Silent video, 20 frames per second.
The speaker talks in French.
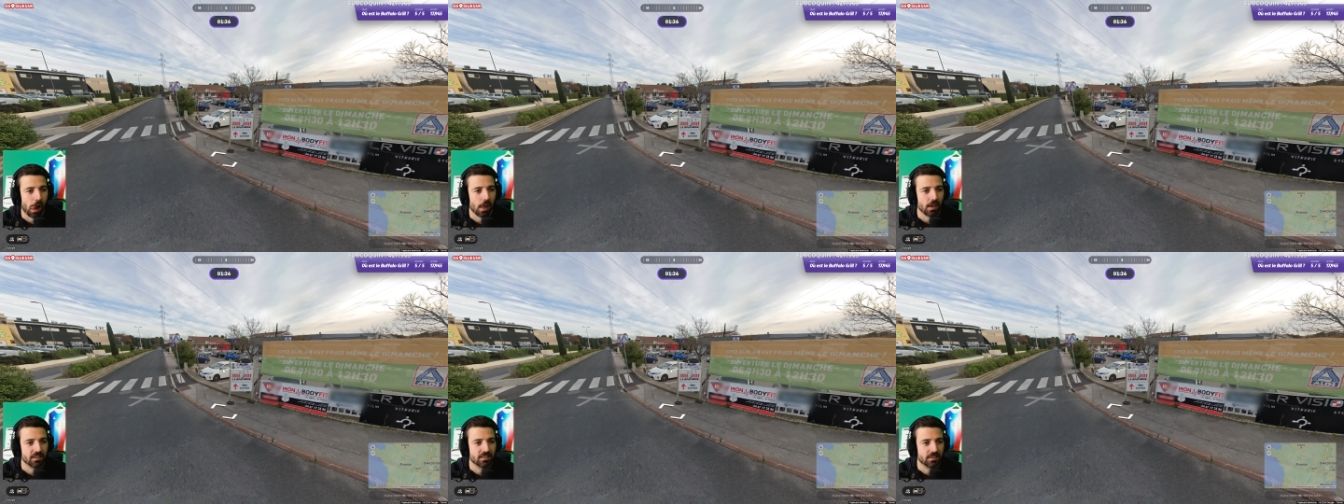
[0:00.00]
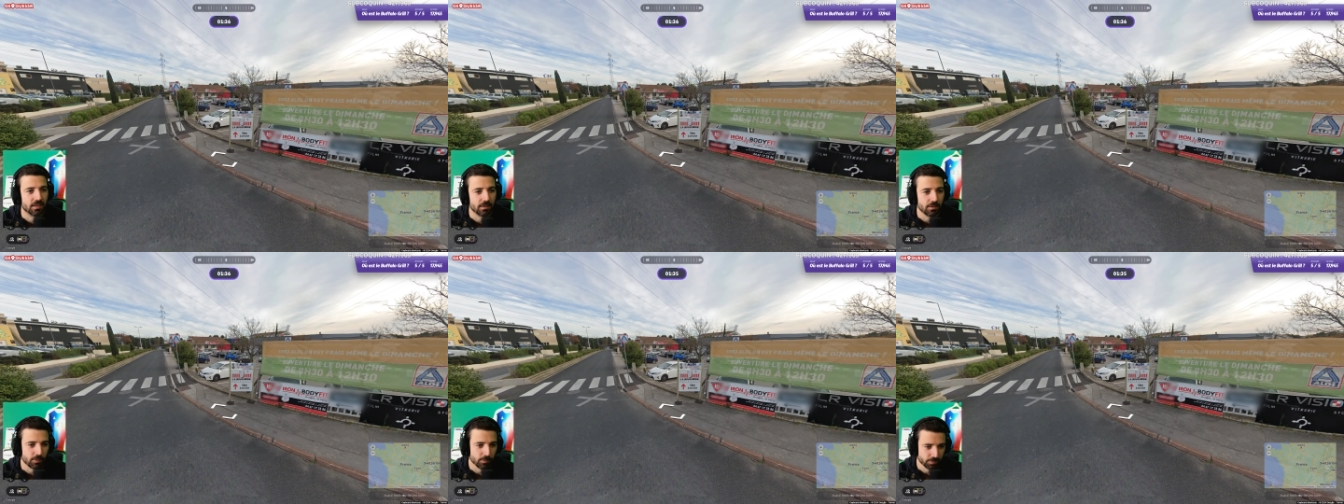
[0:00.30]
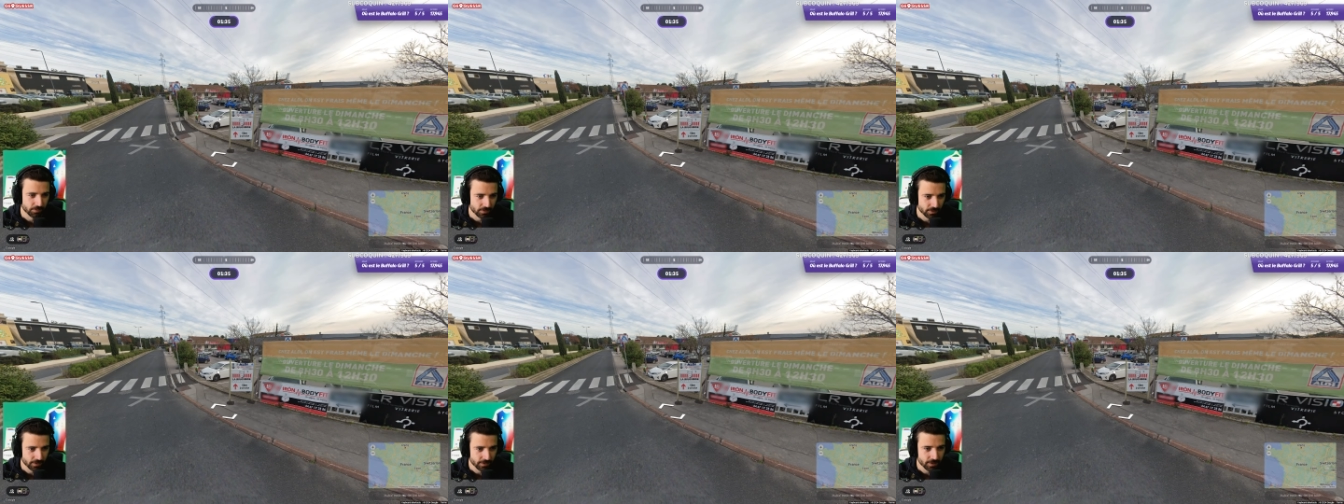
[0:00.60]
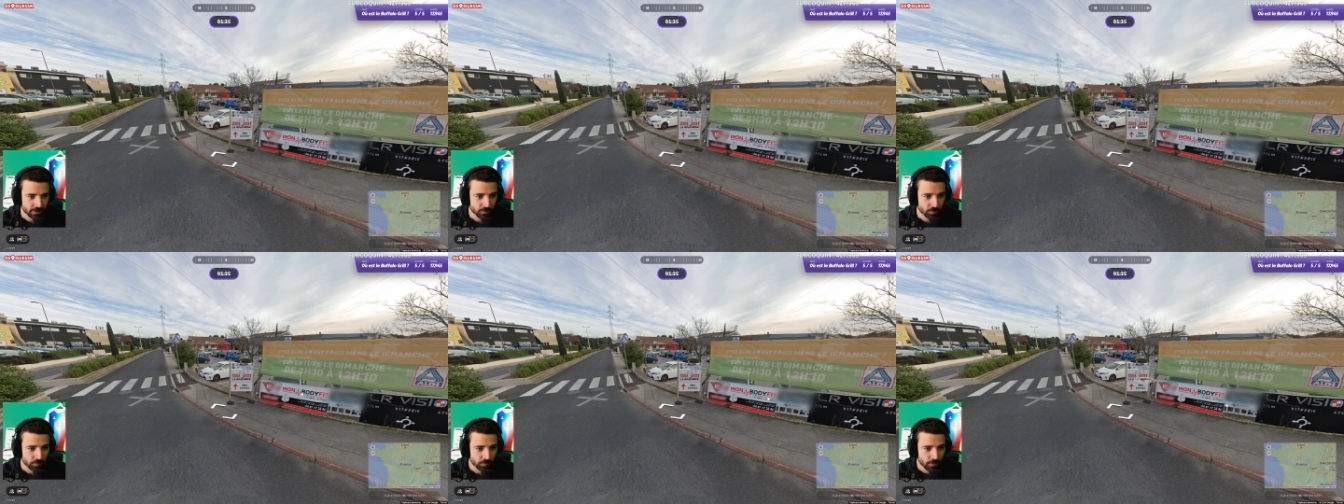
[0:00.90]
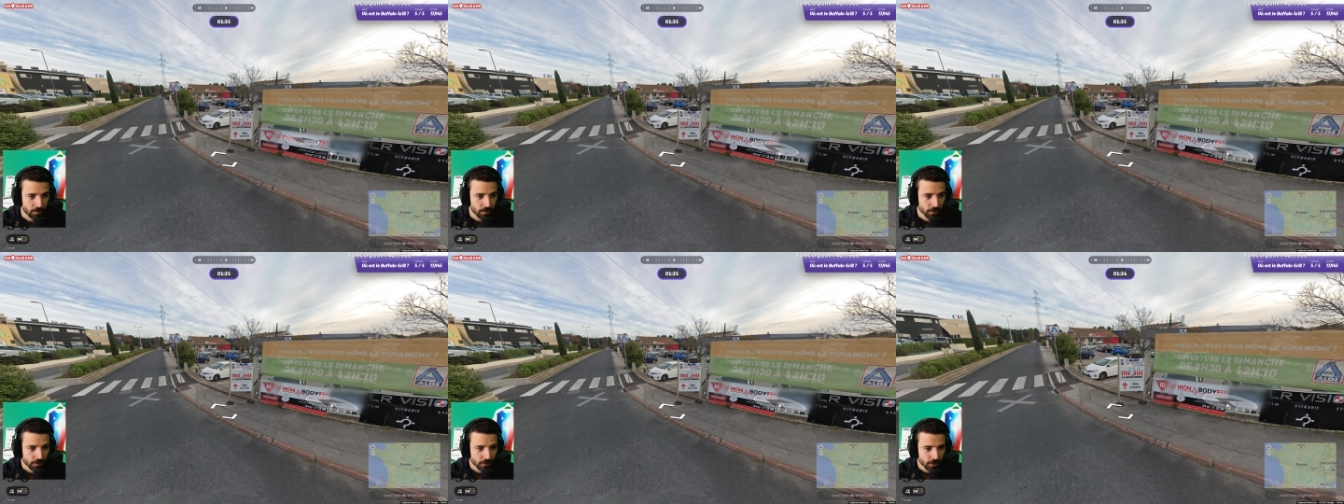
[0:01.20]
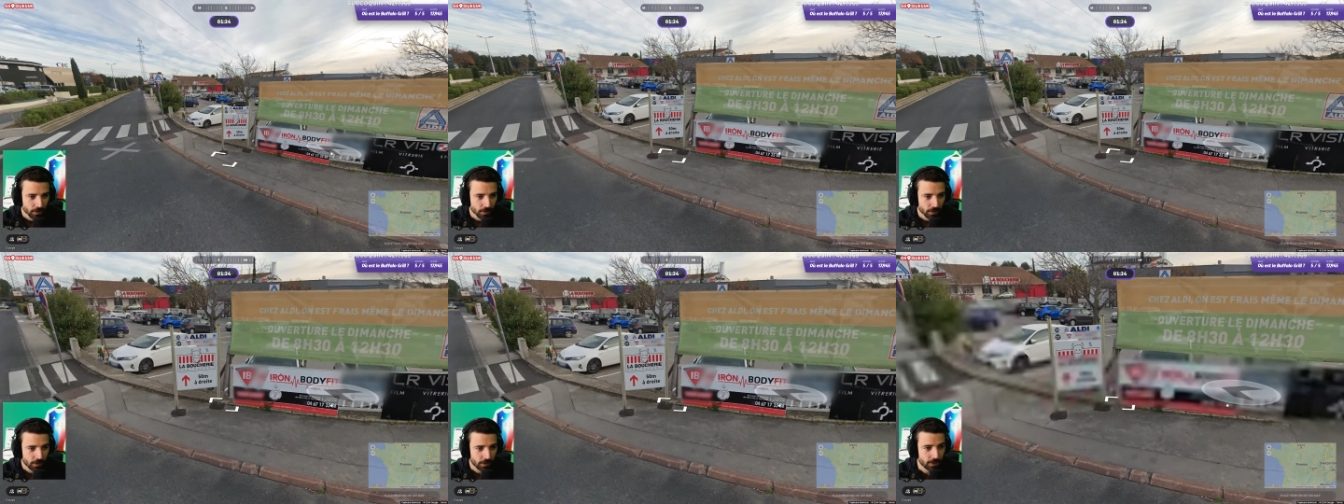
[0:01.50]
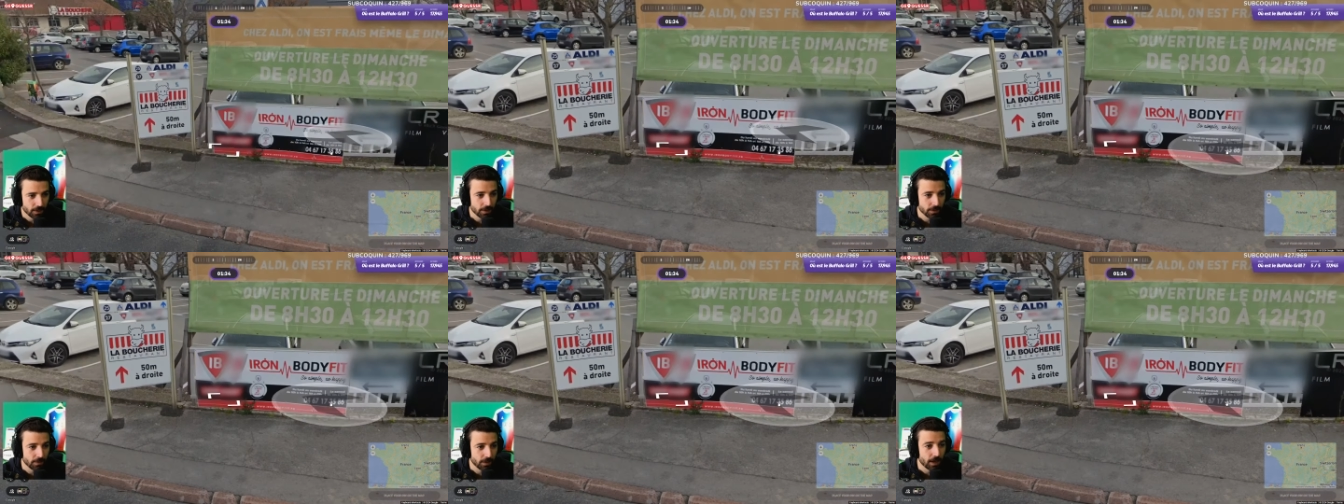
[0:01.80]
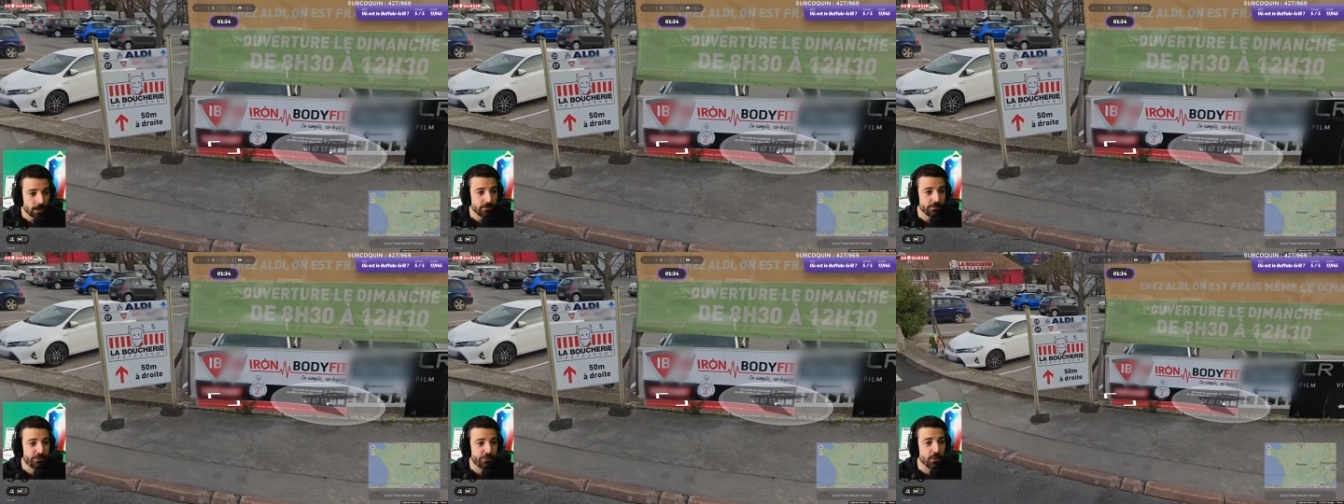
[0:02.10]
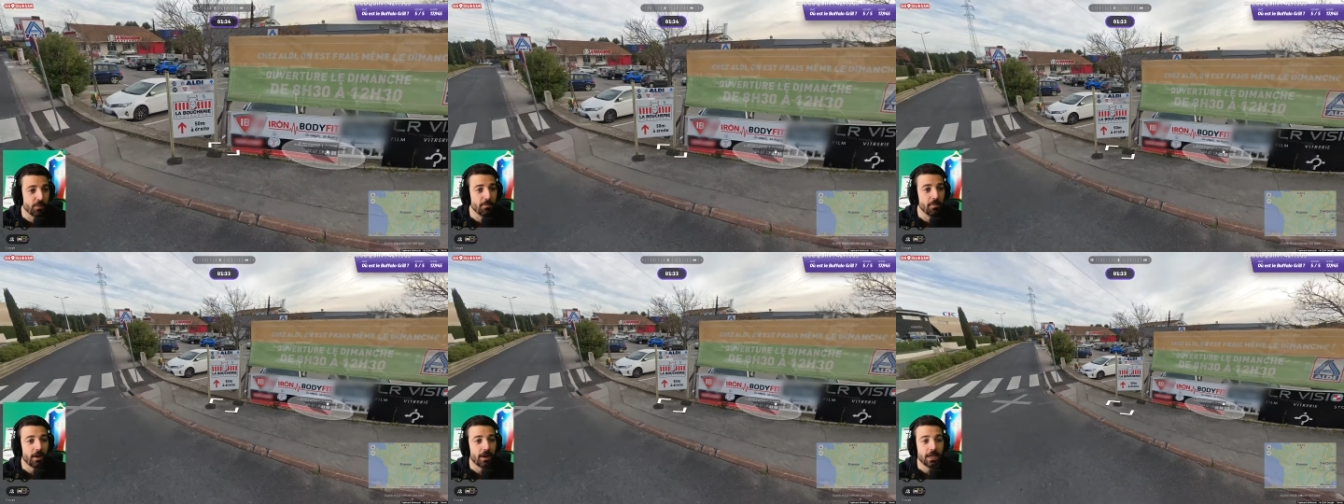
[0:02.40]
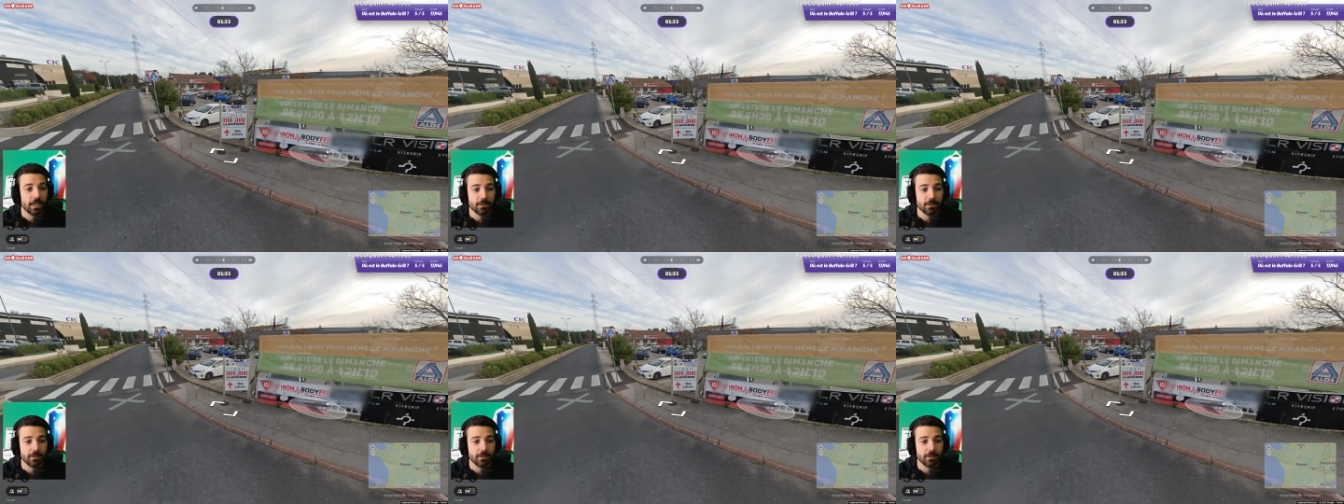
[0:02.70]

Excellent, putain, il est bon. Ah, il, ah, me fait marrer,